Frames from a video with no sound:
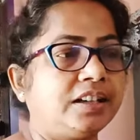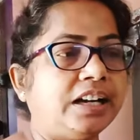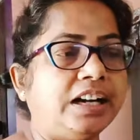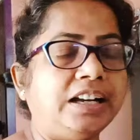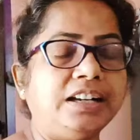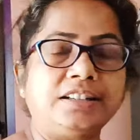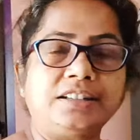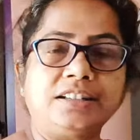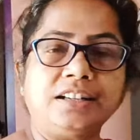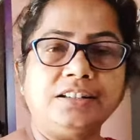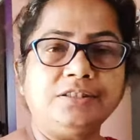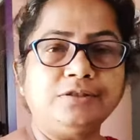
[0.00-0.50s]

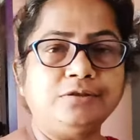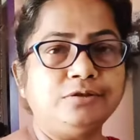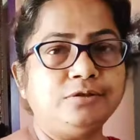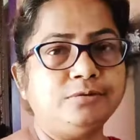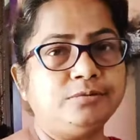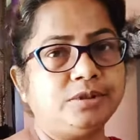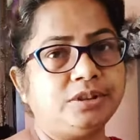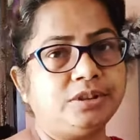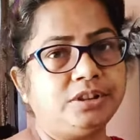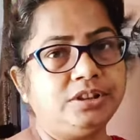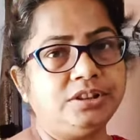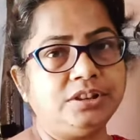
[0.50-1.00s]
গাল
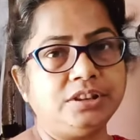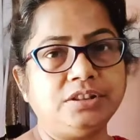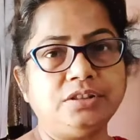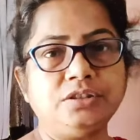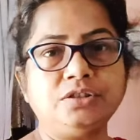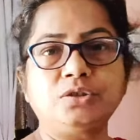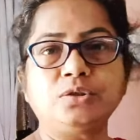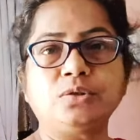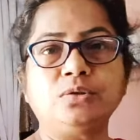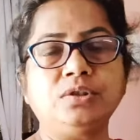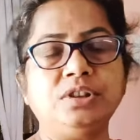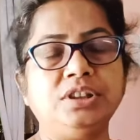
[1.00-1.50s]
টালগুলো মনে হয়
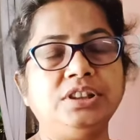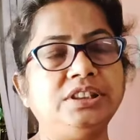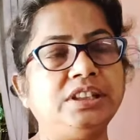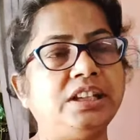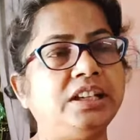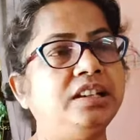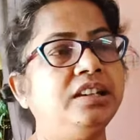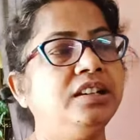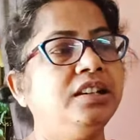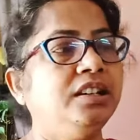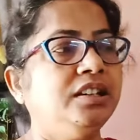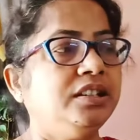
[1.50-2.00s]
যেন ছড়ে
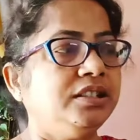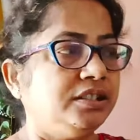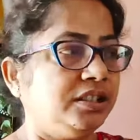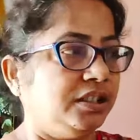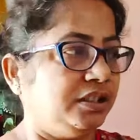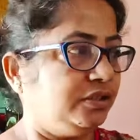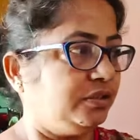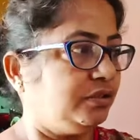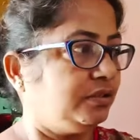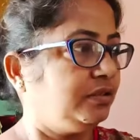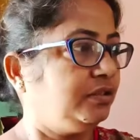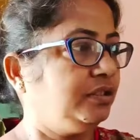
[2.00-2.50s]
যায়
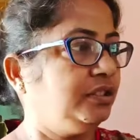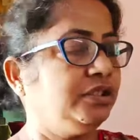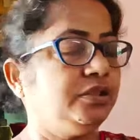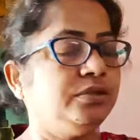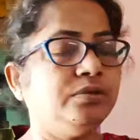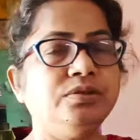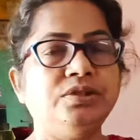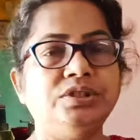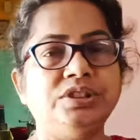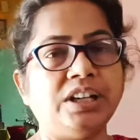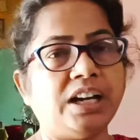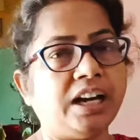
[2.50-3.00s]
সেজন্য
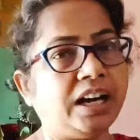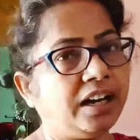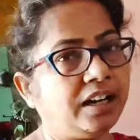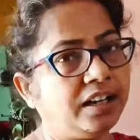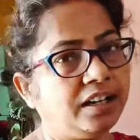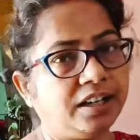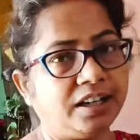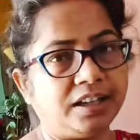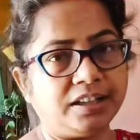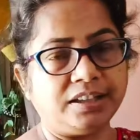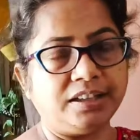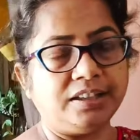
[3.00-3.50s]
একটু চা
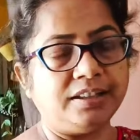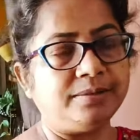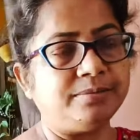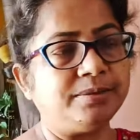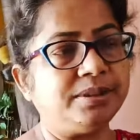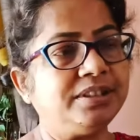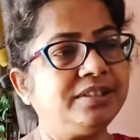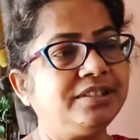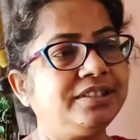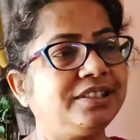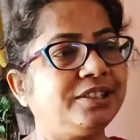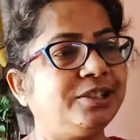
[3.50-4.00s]
লাগে আমার